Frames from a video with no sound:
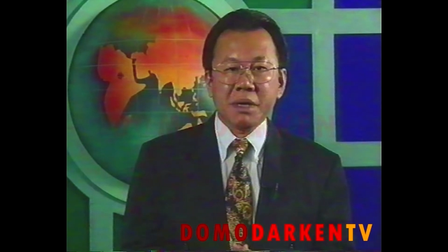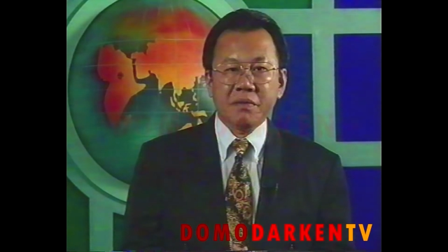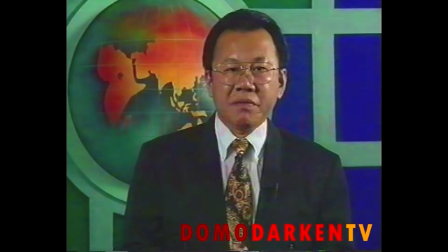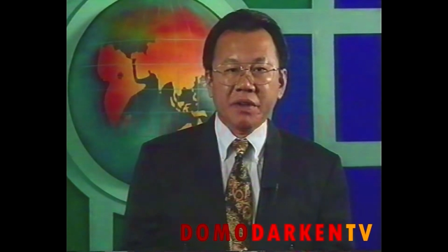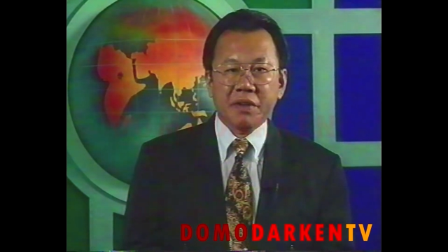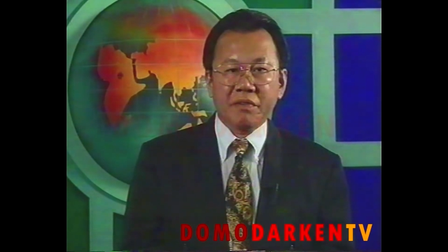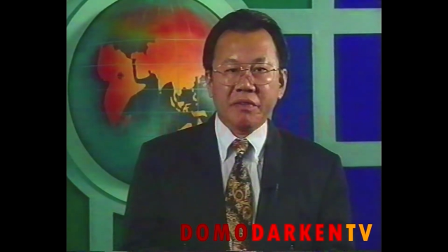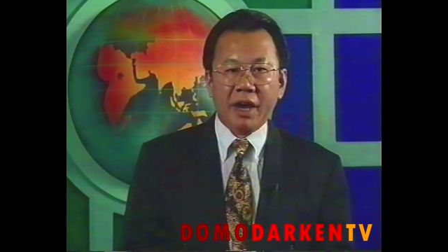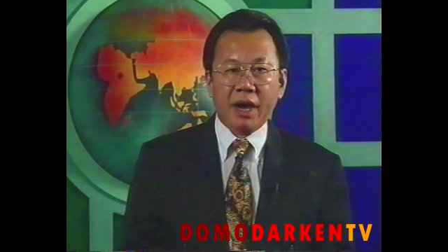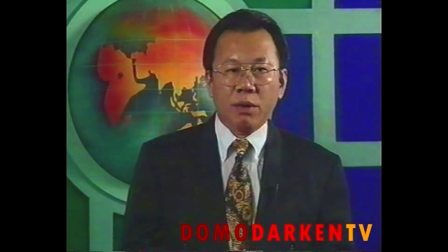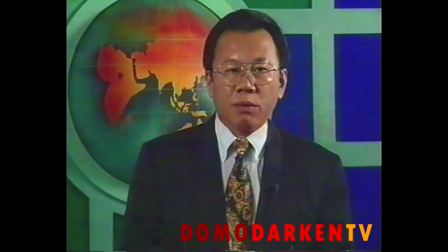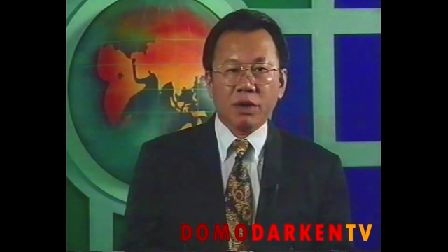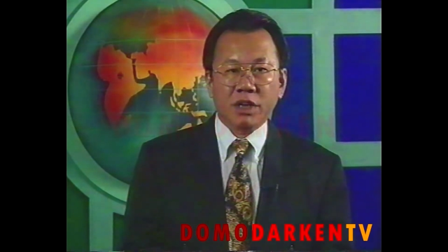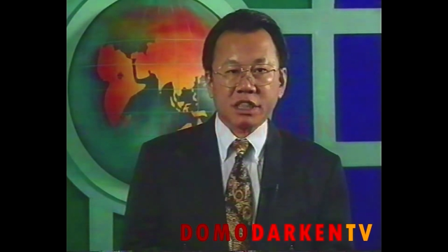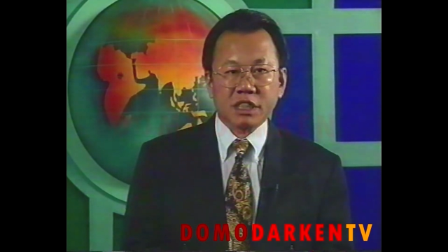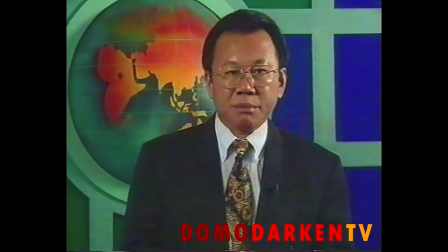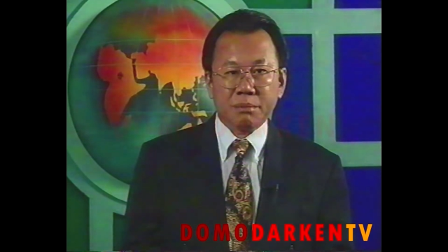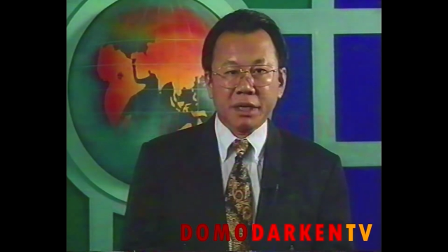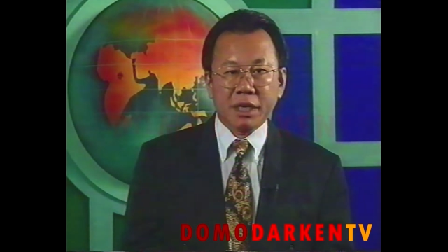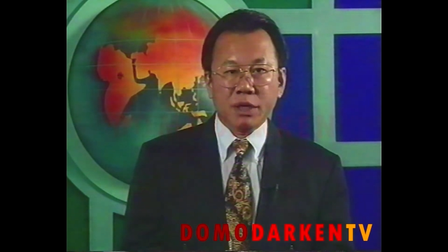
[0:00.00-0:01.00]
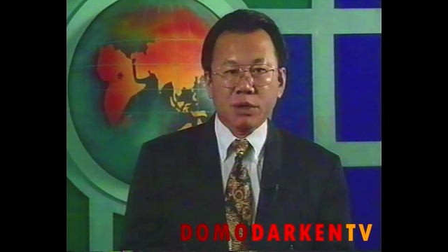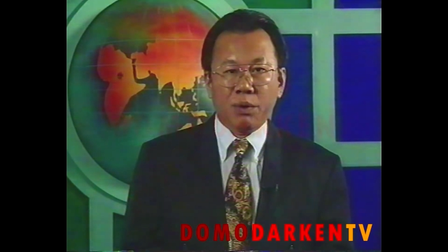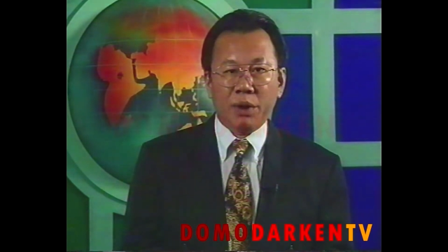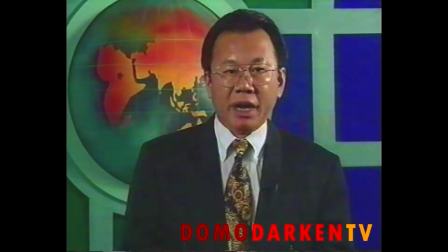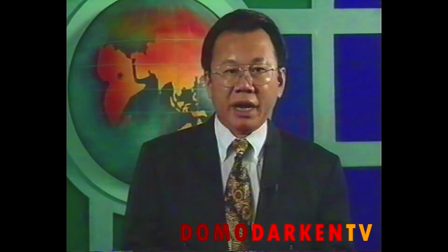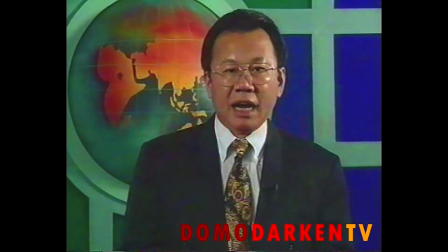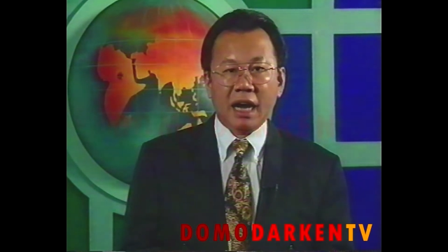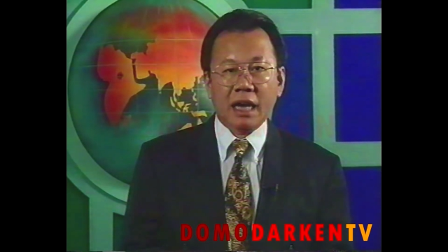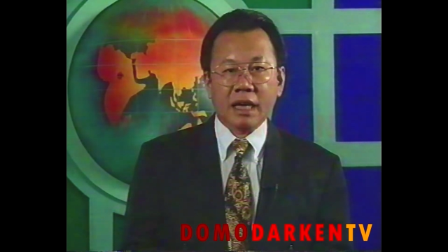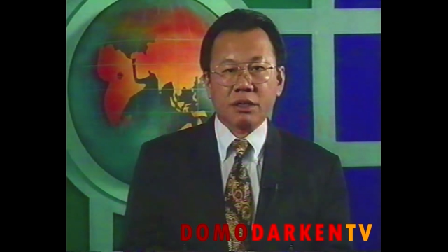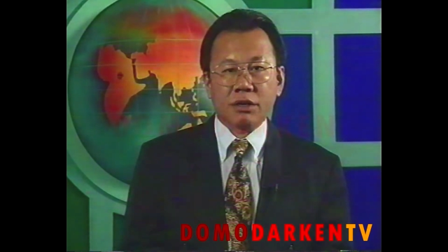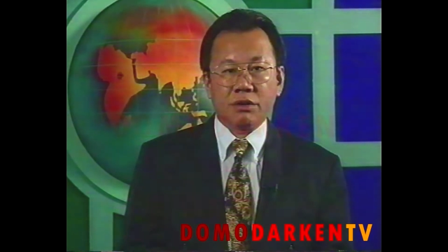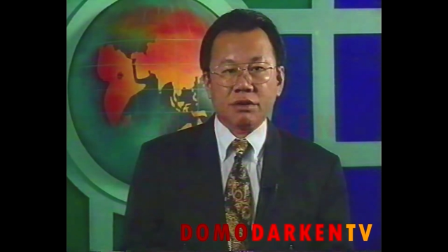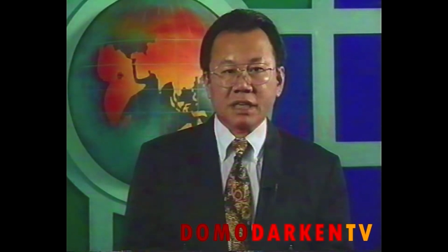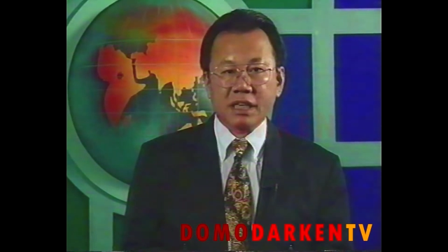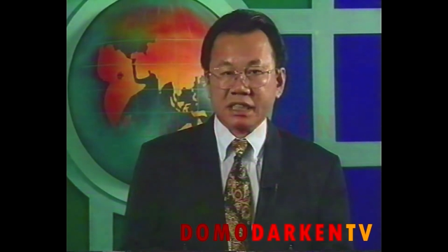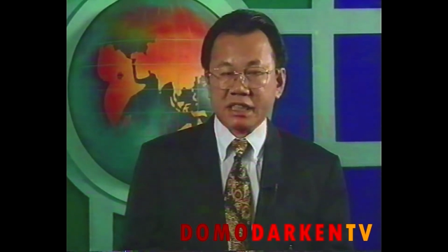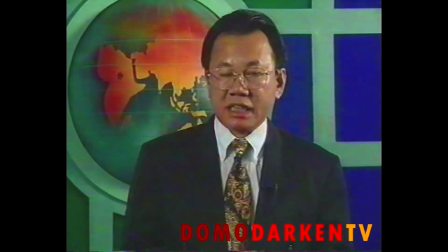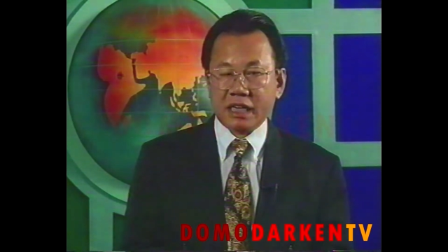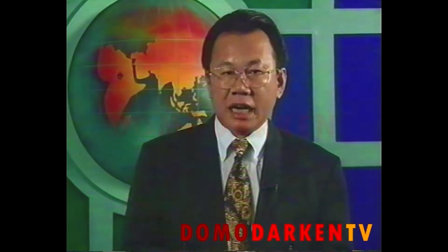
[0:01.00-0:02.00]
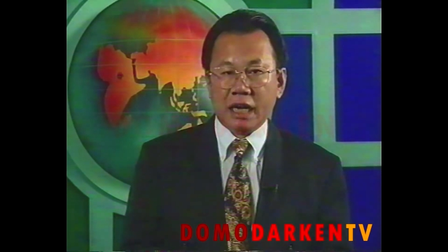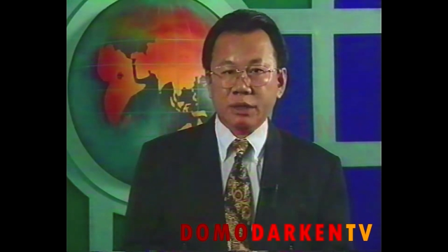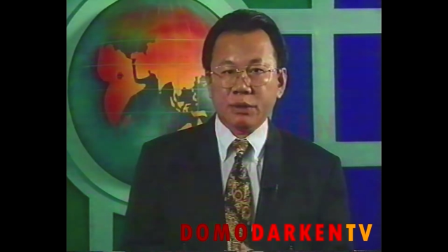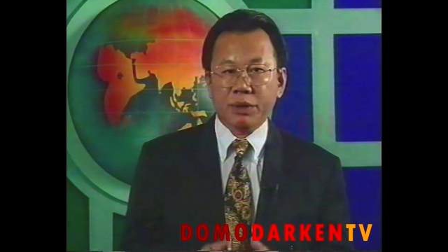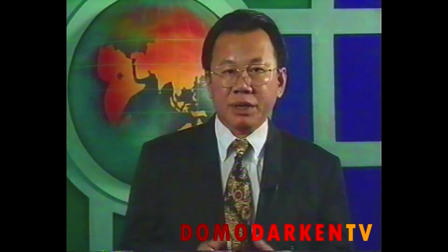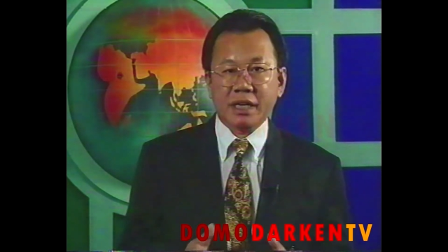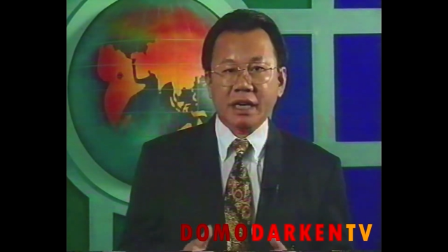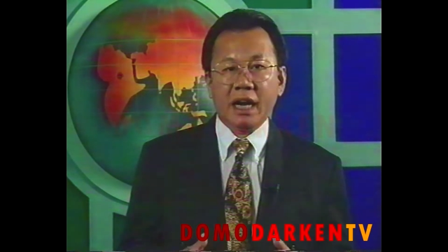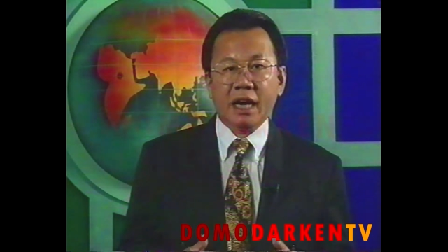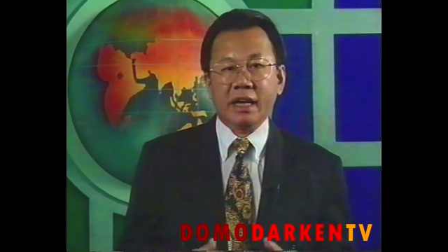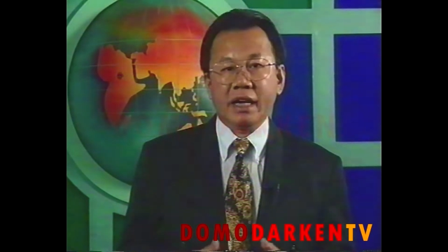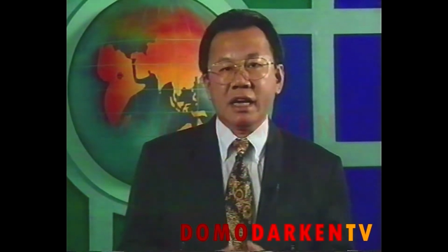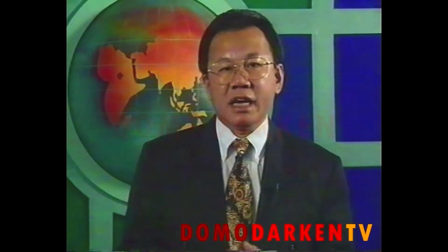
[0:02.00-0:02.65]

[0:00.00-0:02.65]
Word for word: มีวี่แววว่าจะมีหน่วยงานของราชการหน่วยใด